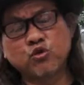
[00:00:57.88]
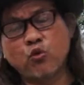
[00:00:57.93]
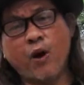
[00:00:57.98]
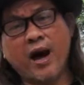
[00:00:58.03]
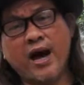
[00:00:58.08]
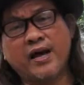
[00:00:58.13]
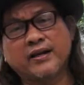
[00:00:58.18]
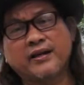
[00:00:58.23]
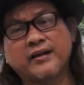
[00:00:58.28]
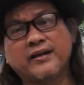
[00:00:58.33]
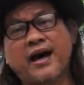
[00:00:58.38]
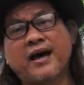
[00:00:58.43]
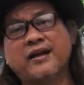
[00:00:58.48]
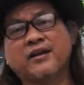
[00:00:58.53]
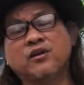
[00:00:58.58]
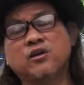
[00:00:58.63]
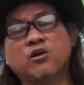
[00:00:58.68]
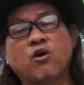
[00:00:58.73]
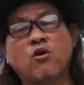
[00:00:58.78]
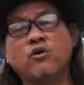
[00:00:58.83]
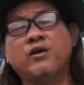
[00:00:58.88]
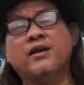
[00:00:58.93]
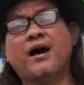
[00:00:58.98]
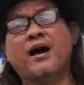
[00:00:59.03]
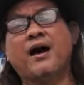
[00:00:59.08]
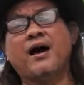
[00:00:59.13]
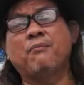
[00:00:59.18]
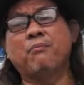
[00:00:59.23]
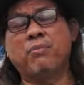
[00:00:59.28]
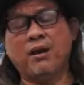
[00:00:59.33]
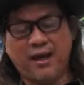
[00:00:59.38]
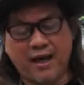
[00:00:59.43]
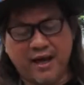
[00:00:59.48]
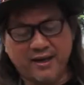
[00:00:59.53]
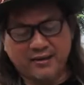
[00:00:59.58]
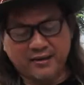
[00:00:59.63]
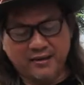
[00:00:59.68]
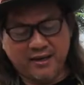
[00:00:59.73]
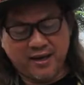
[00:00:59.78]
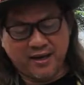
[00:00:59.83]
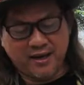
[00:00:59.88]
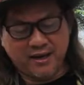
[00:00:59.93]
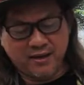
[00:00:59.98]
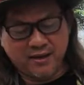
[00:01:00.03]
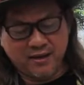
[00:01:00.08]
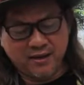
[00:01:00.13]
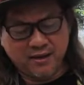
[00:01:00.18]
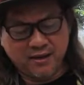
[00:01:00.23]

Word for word: tuan dan nona Belanda.